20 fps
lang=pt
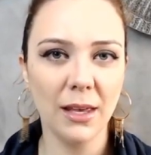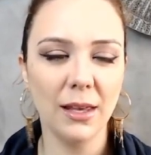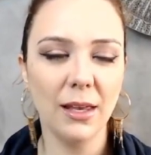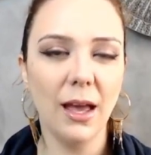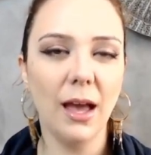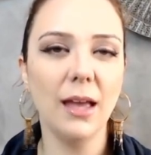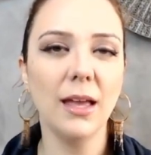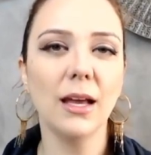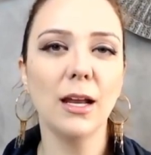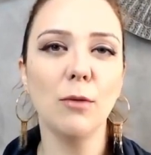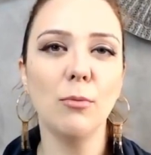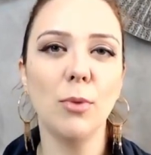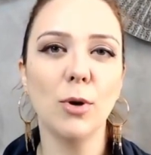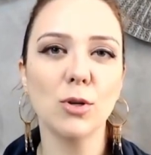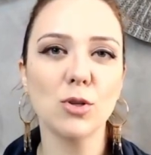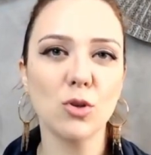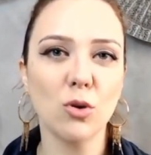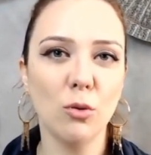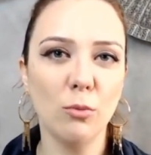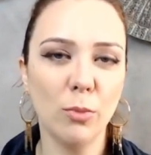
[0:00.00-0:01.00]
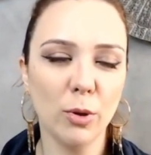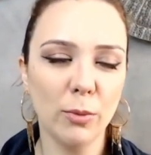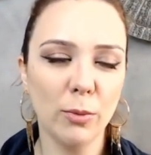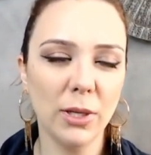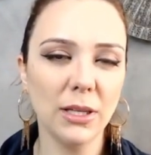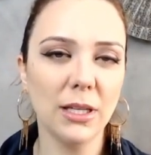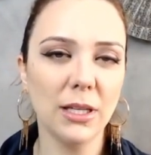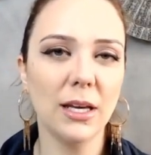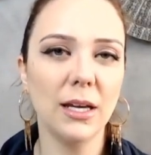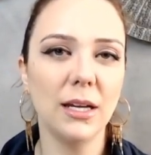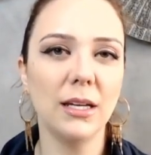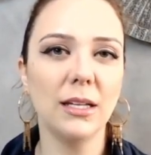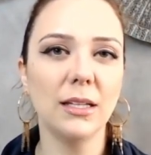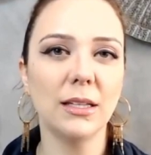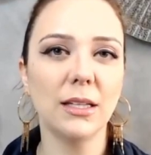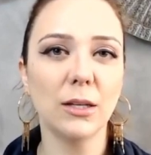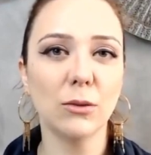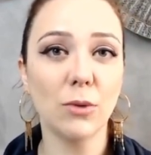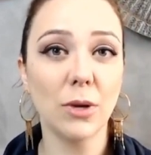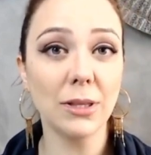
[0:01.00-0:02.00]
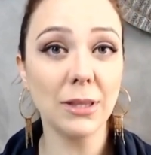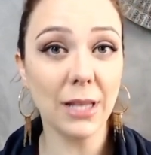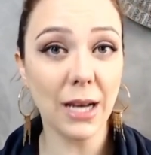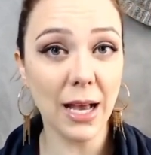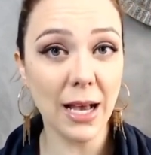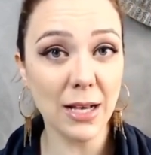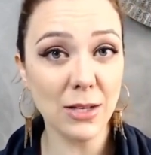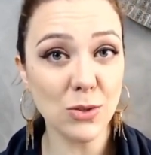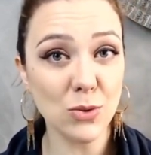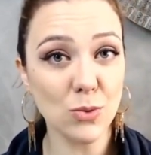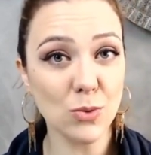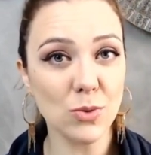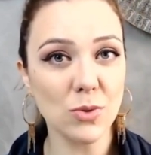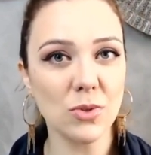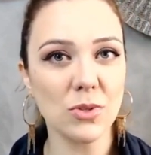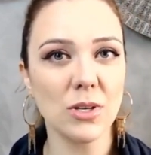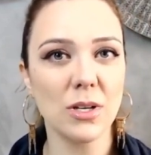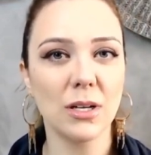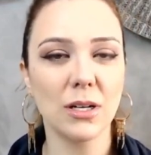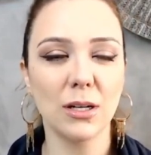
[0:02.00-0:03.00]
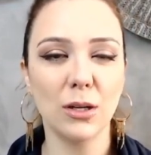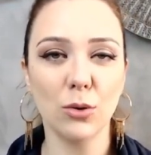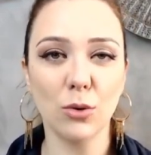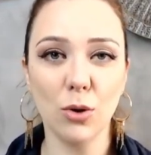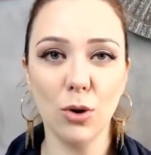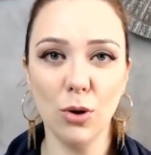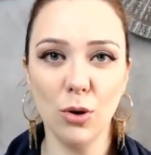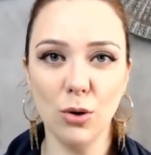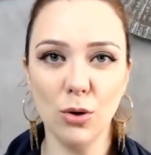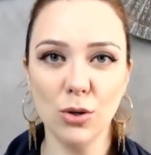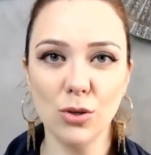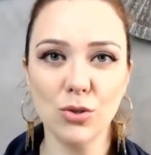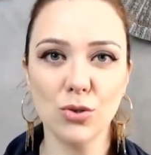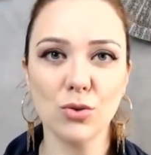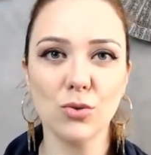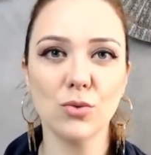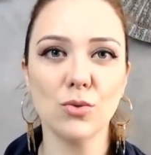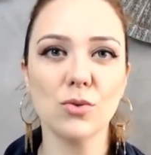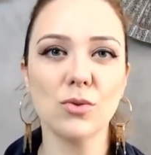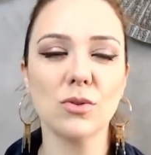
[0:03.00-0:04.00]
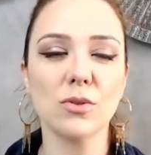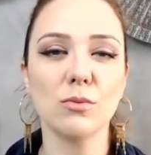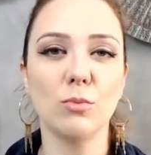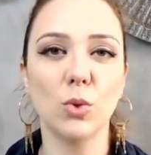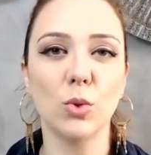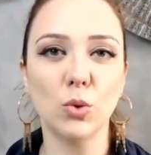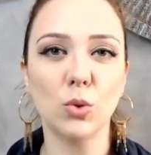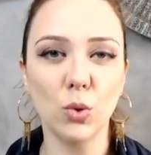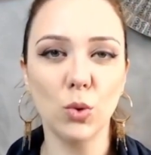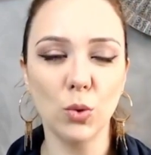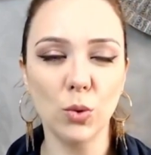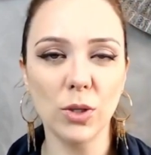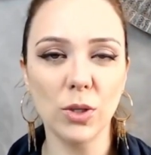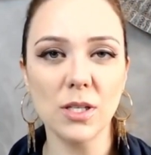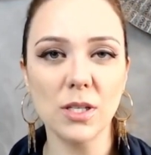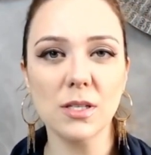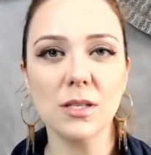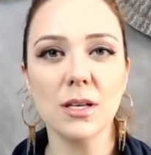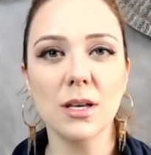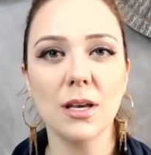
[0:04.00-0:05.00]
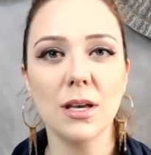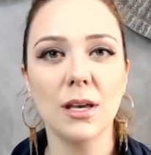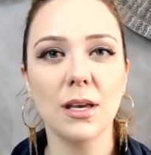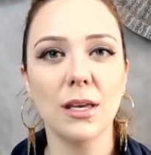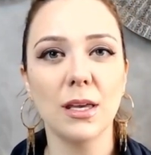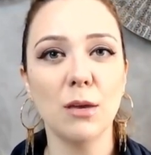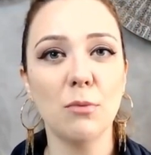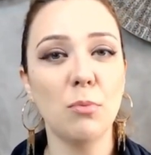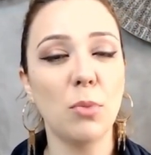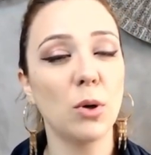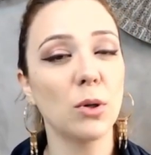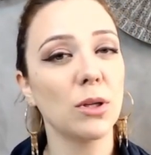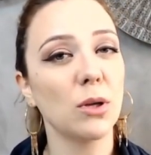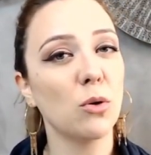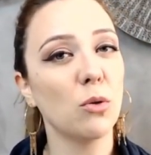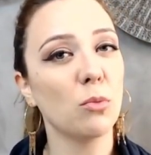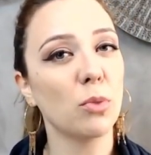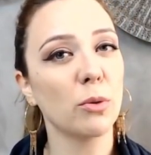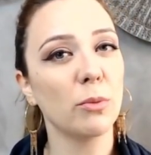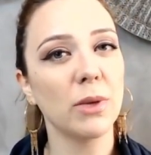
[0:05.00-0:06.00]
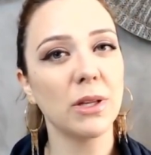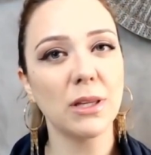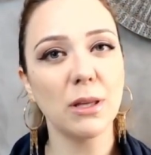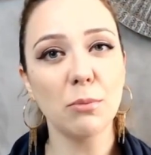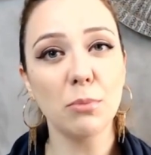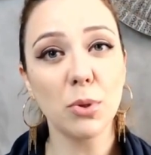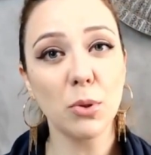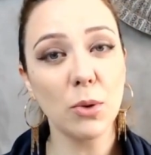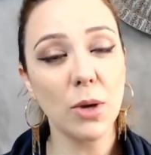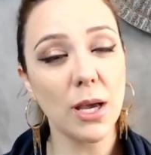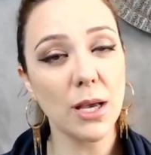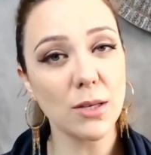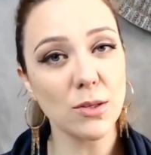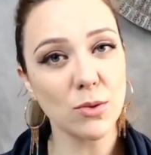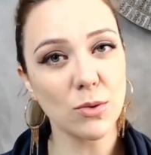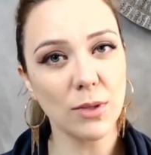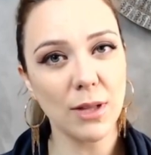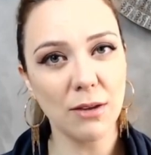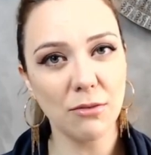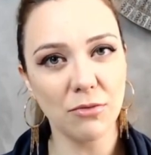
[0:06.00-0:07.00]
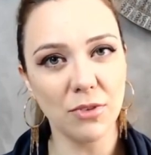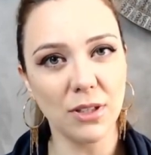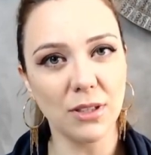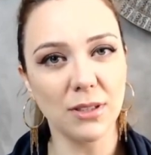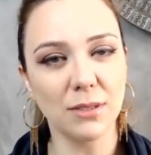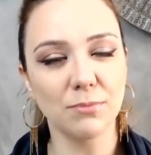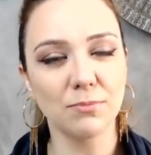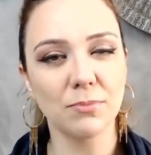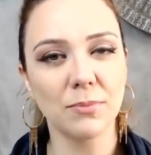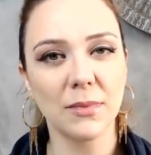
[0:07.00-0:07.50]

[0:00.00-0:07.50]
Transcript: E aí ela pode comprometer ali tendo atrasos neurológicos, motores que podem comprometer para o resto da vida.